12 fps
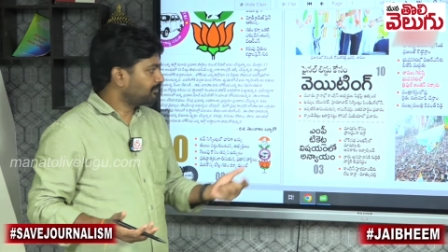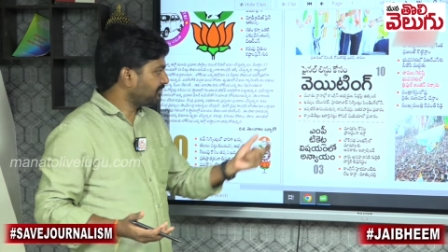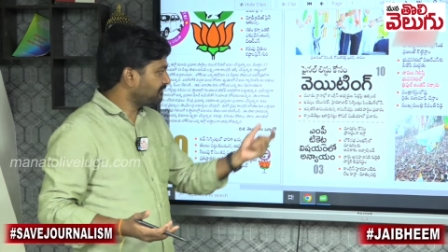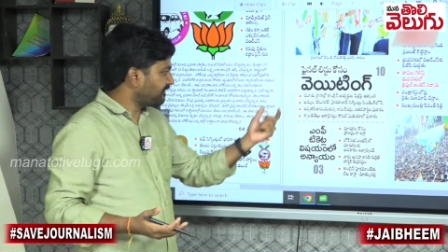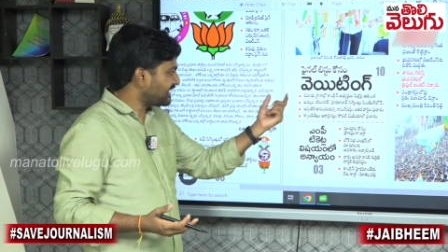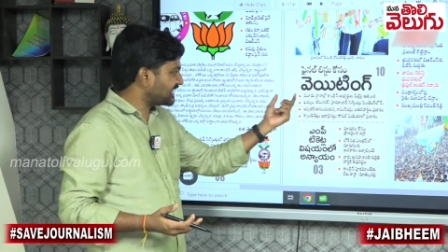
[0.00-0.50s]

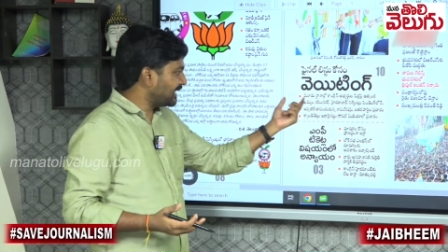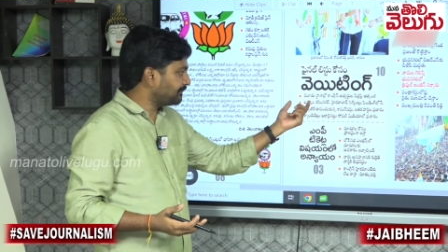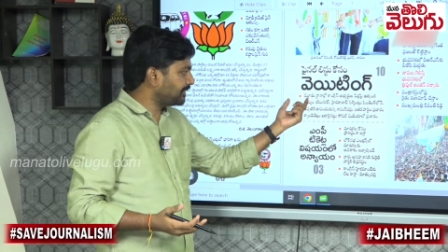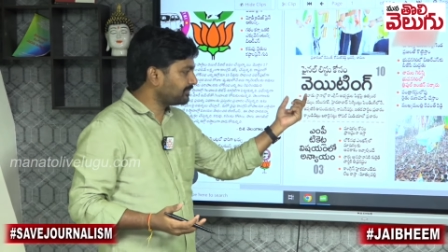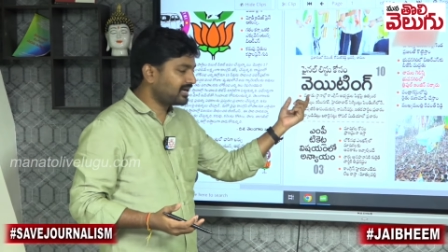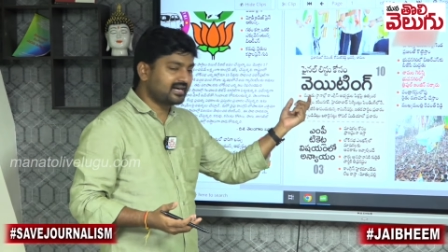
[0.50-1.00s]
మరి వై
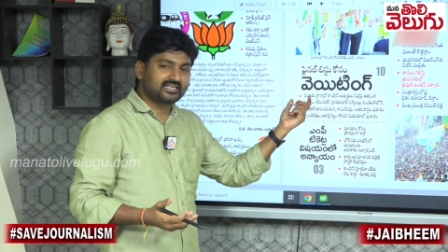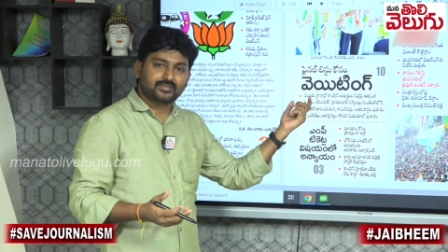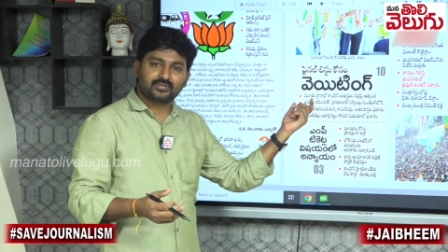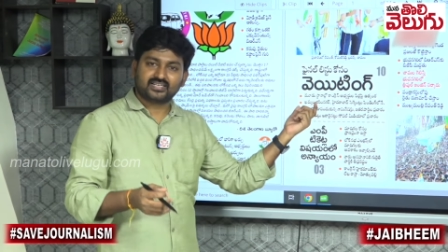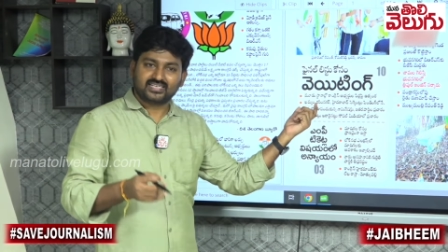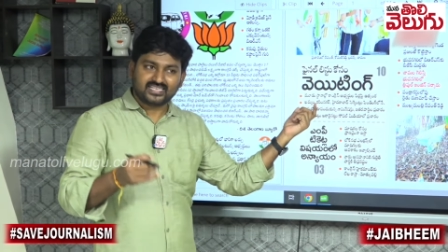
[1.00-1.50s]
ఖమ్మం లాంటి
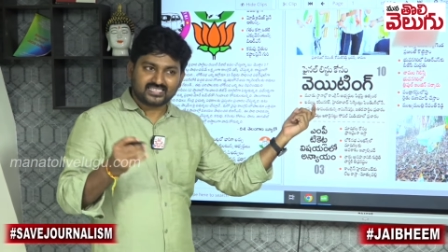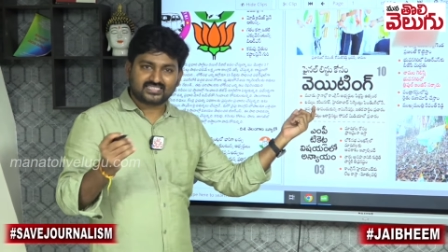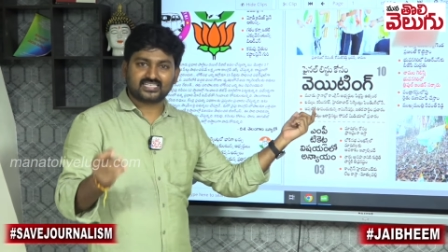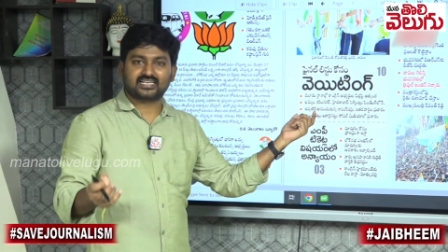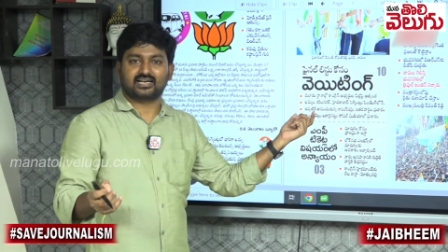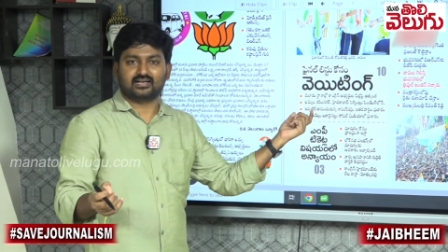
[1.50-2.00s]
మీరు
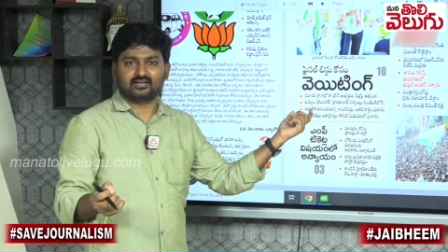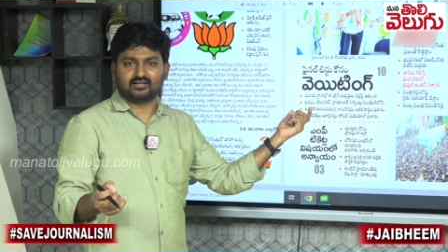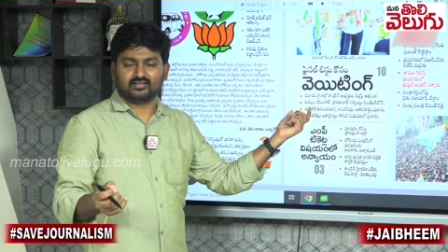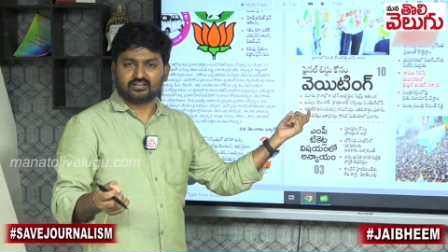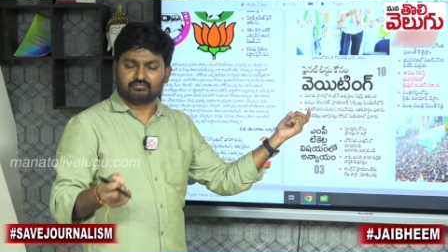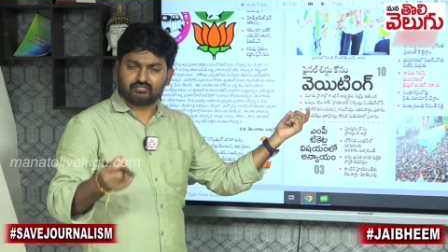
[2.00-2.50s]
ఈజీగా
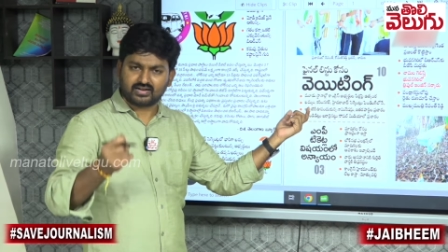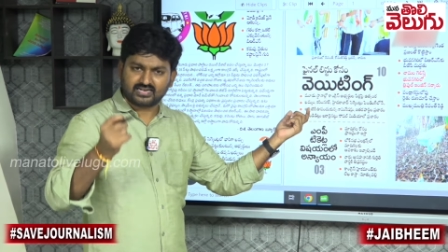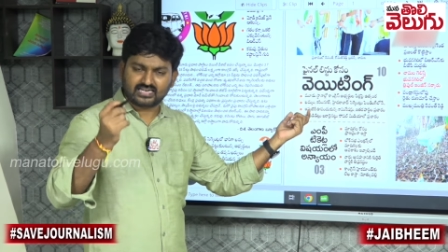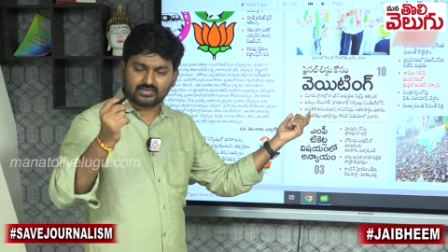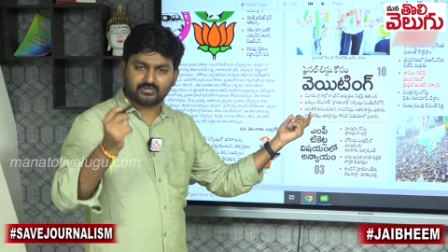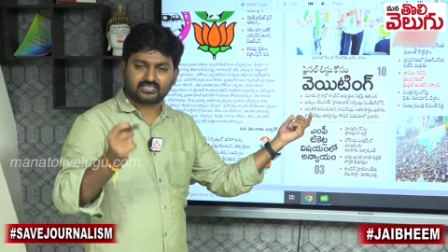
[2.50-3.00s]
ఎవరు
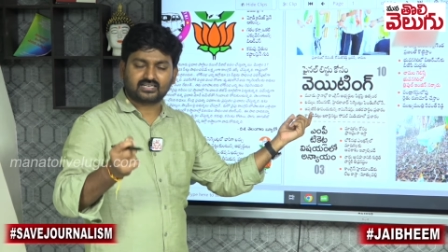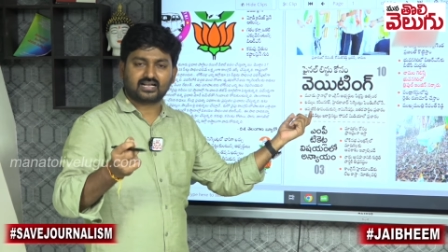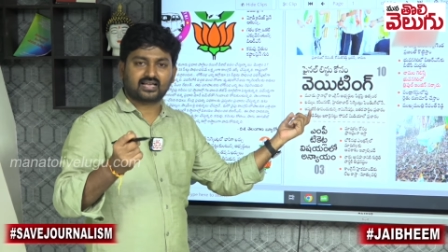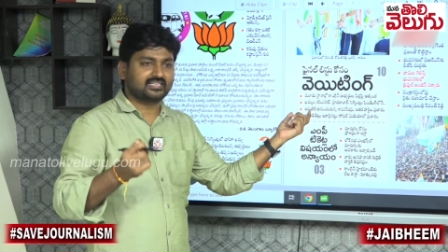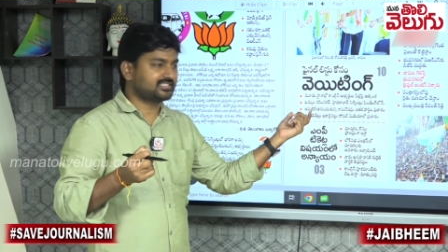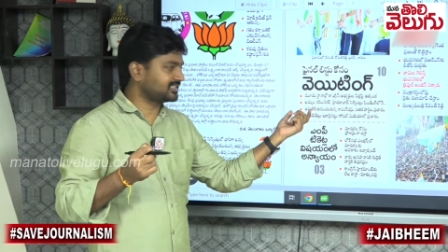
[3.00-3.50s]
నిలబెట్టినా
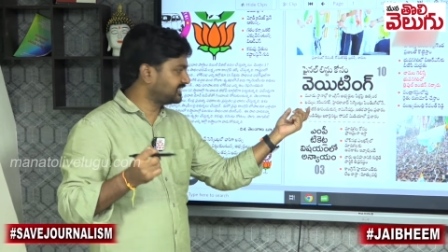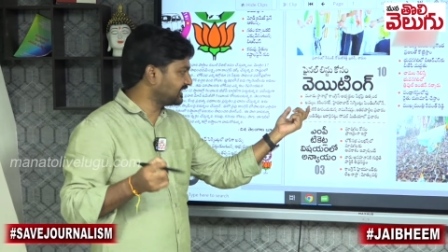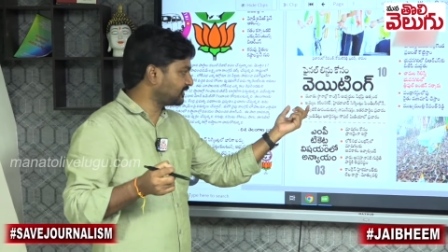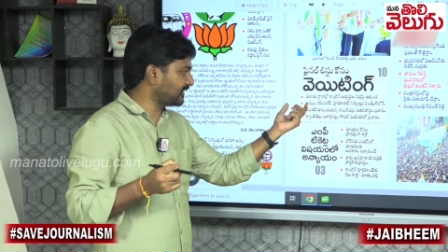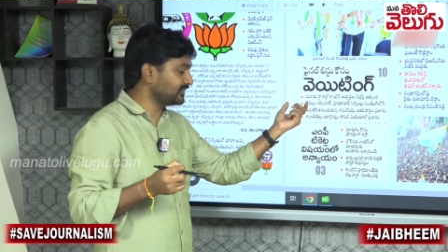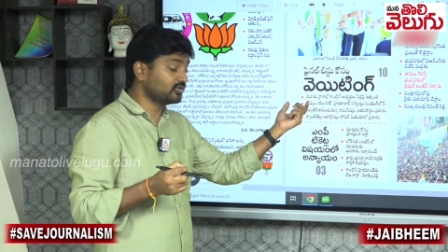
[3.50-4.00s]
గెలిచే
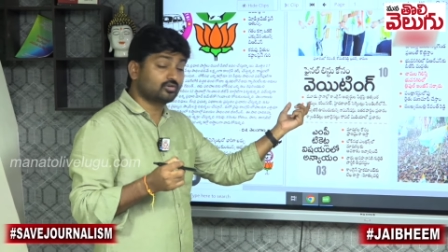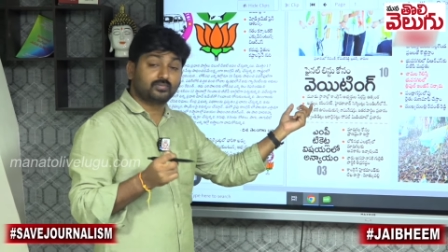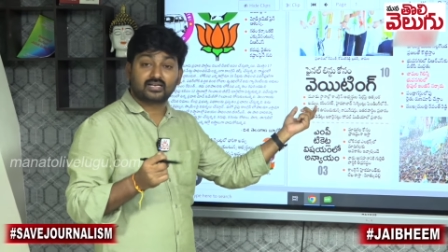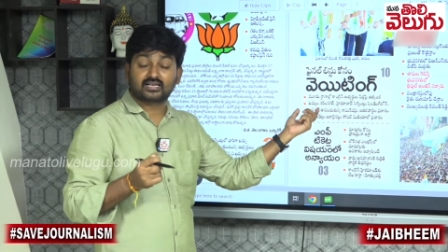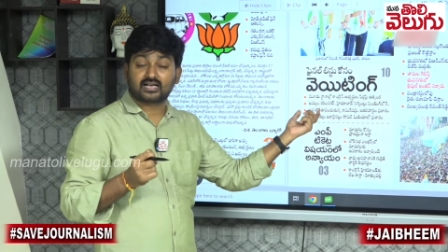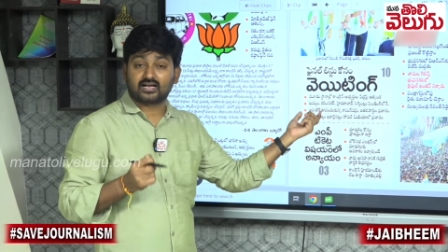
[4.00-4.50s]
సీట్లో ఎందుకు
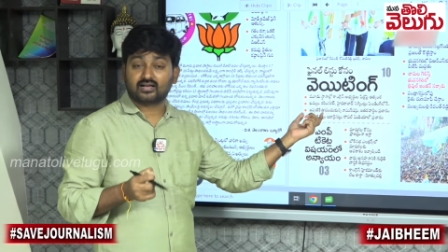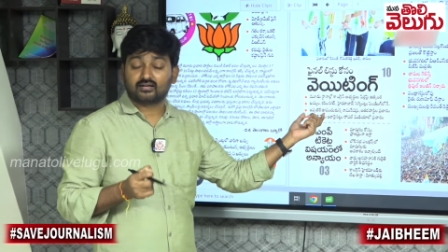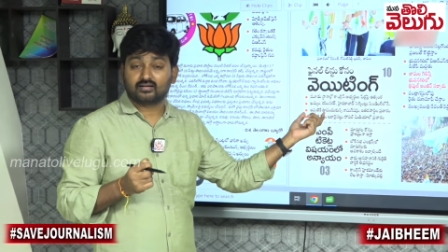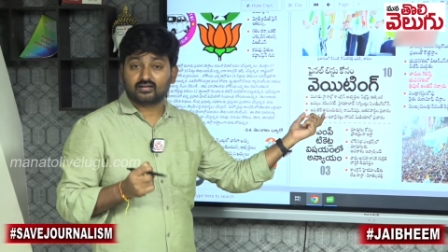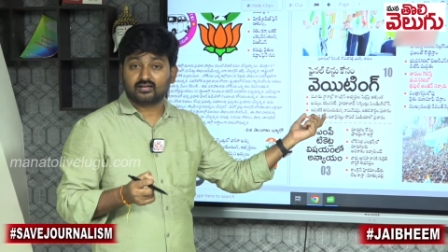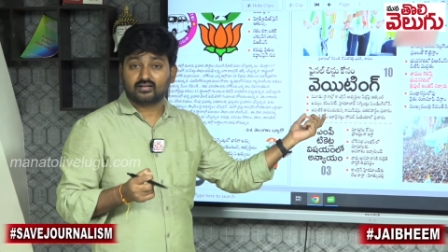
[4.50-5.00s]
మీరు ఇంకా
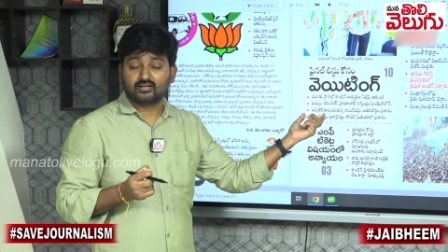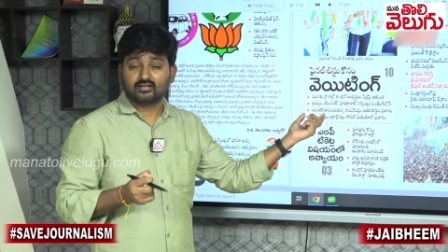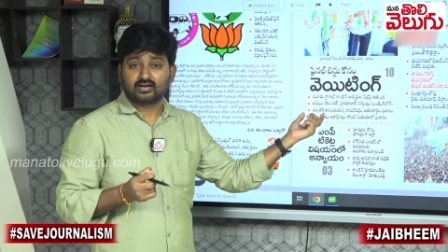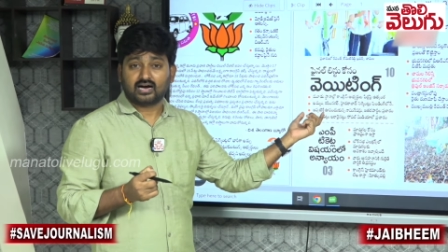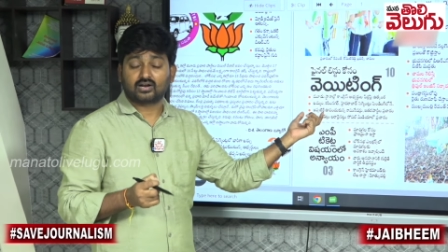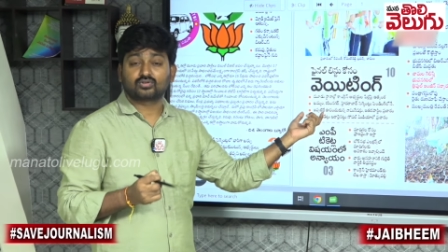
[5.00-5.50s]

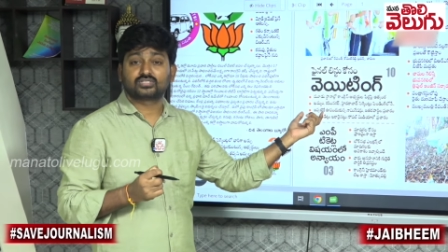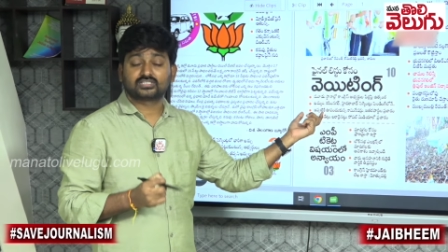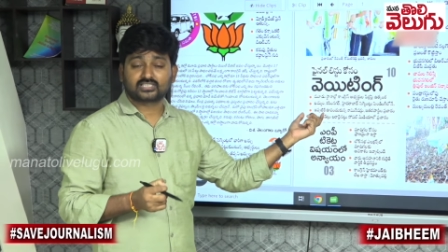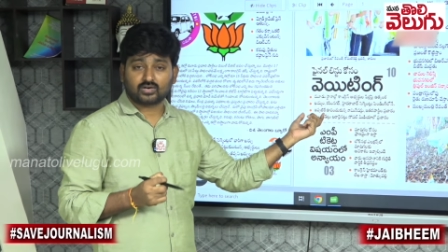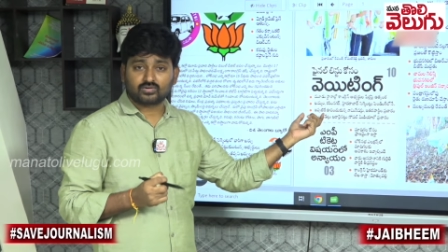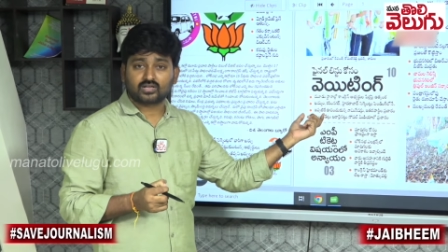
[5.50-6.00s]

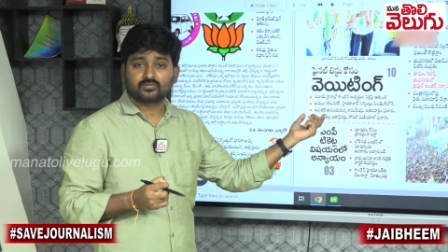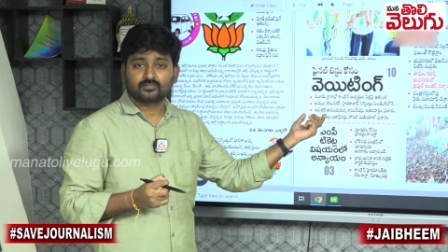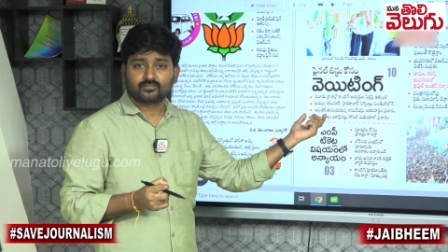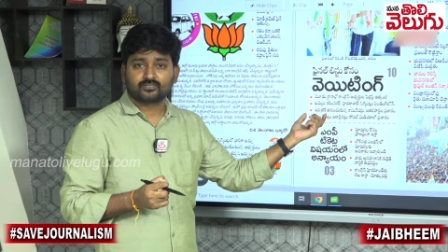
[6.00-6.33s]
ఆలోచిస్తూ ఉన్నారు